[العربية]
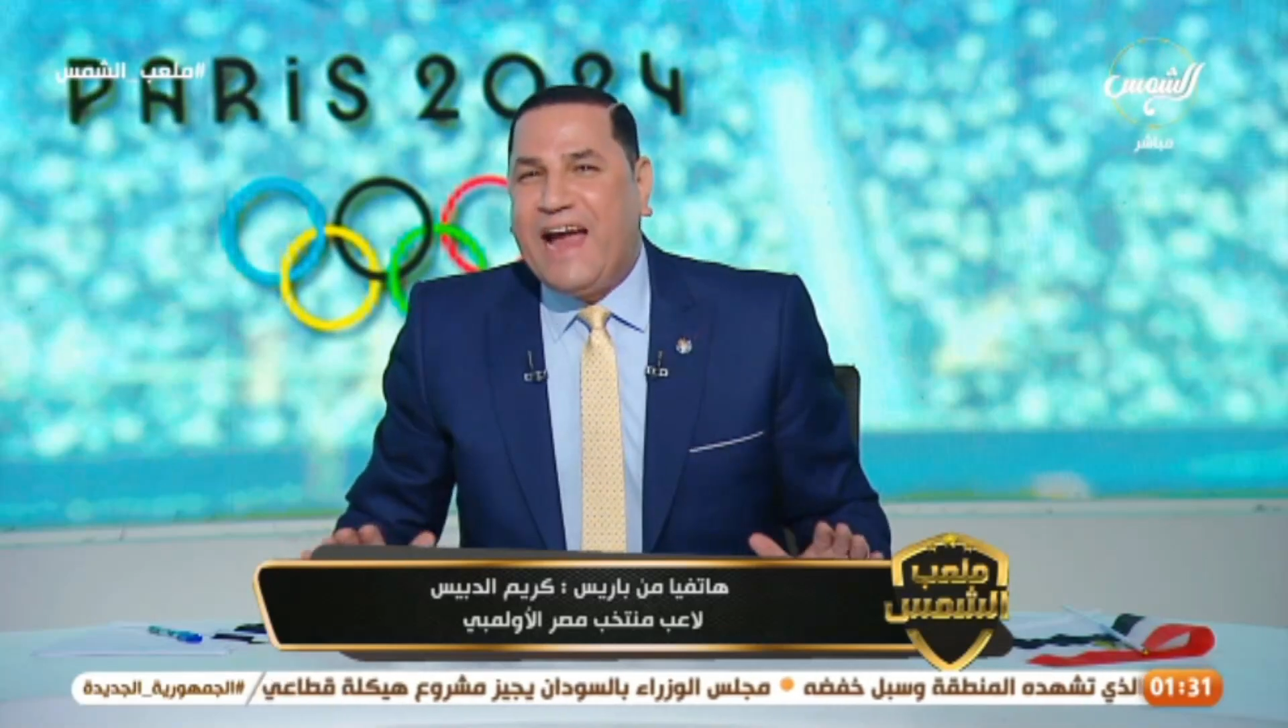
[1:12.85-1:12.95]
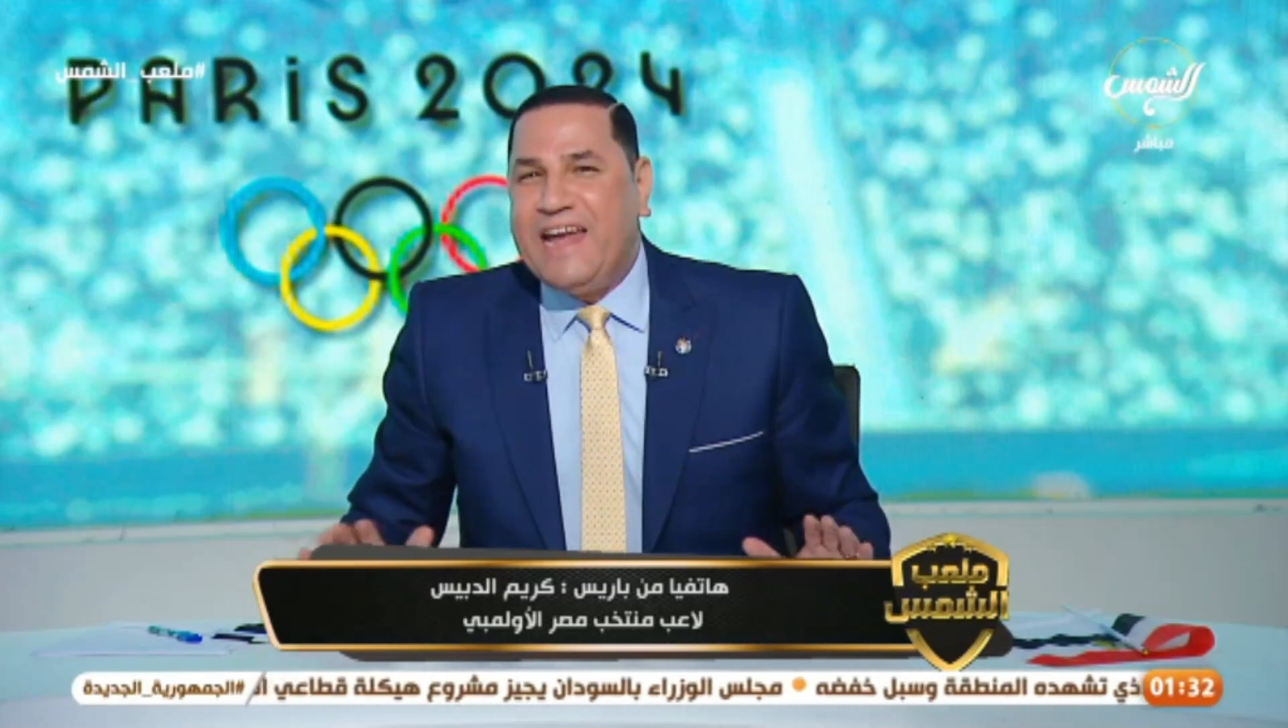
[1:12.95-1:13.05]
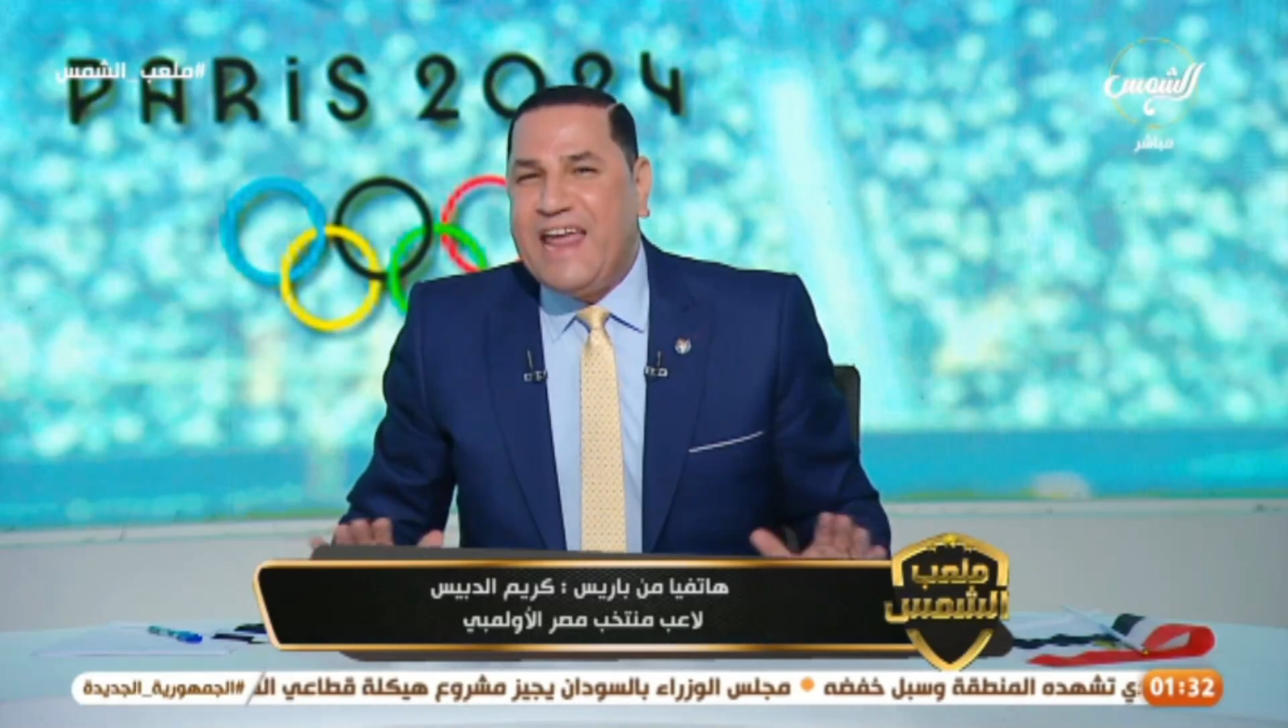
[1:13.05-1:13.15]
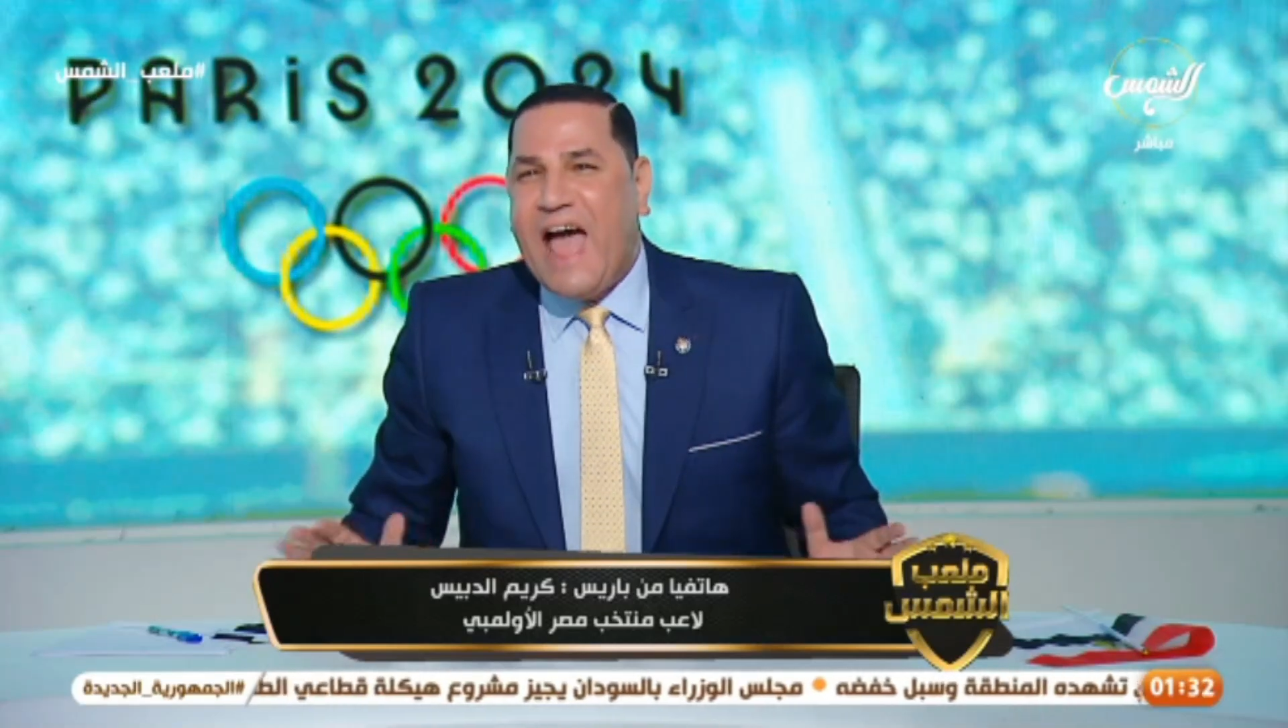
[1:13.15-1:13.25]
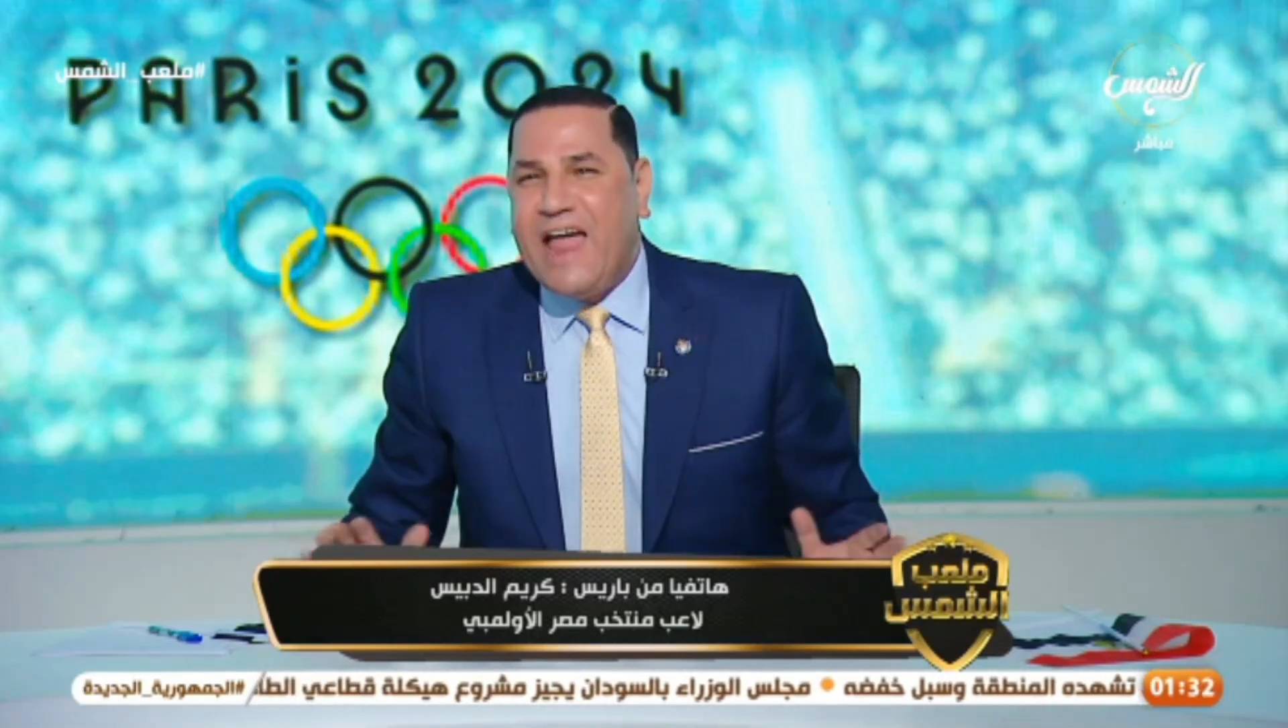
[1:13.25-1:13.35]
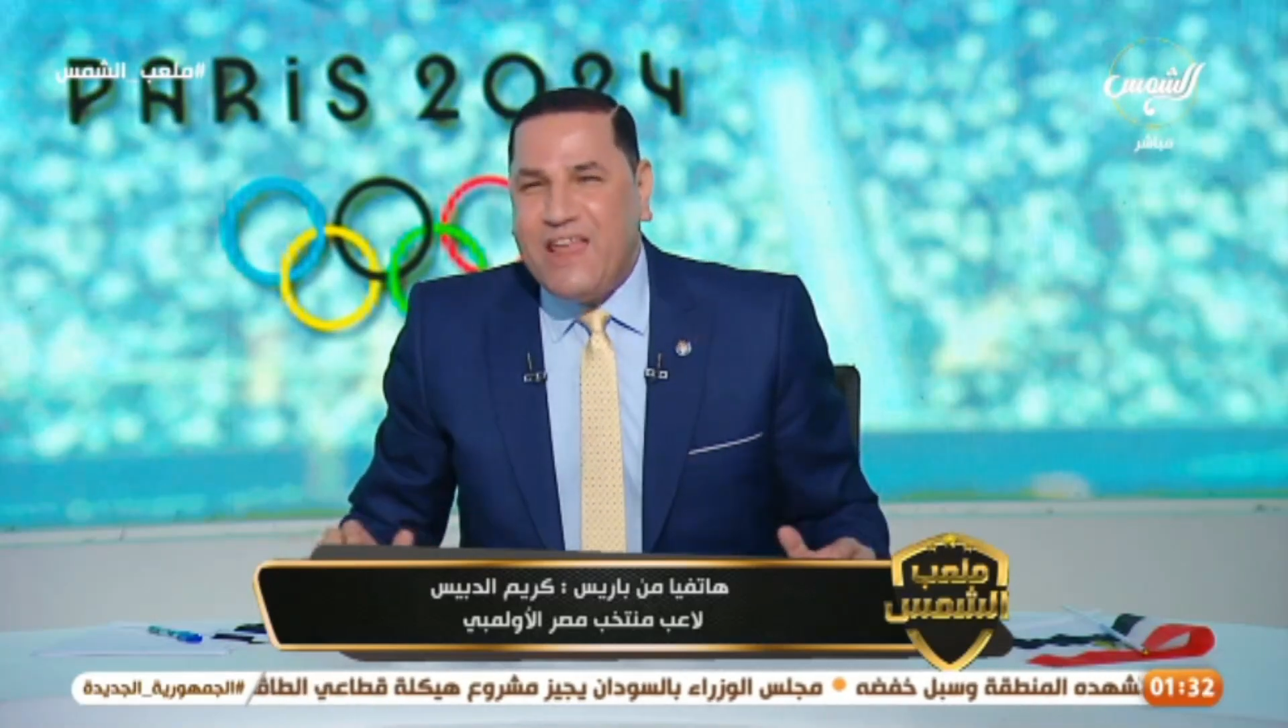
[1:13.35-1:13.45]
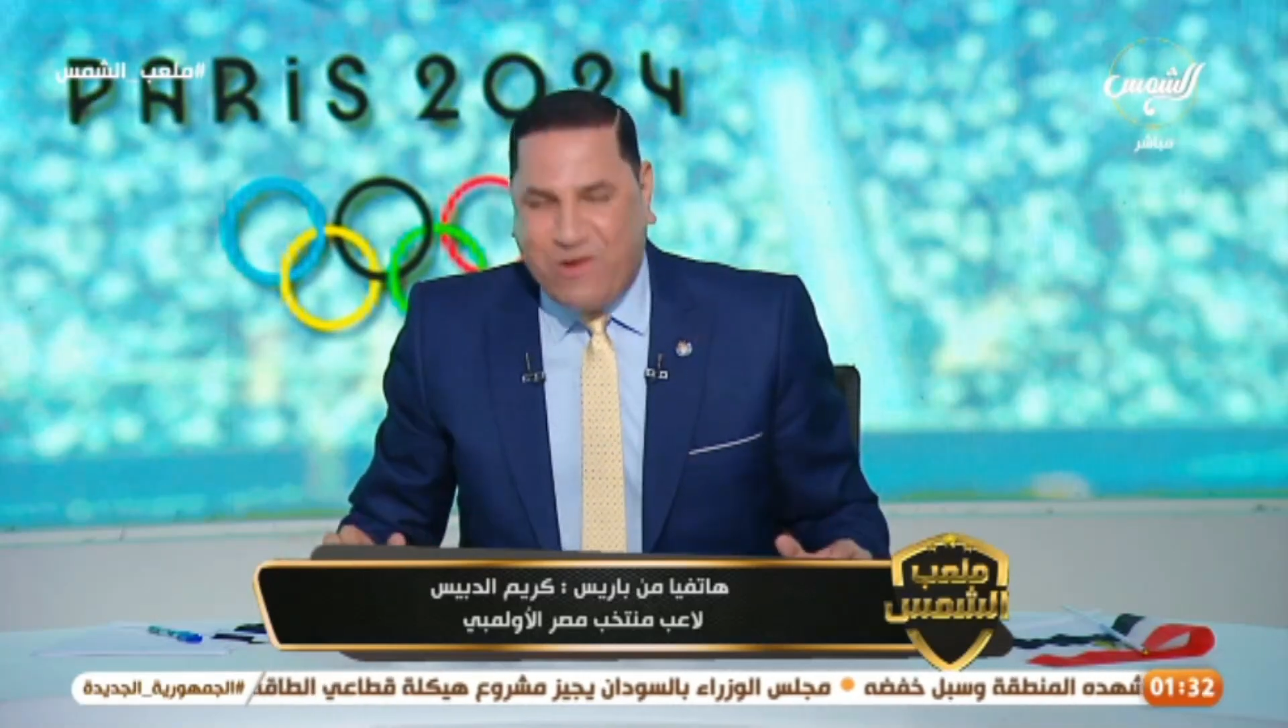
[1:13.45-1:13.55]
عينيها يا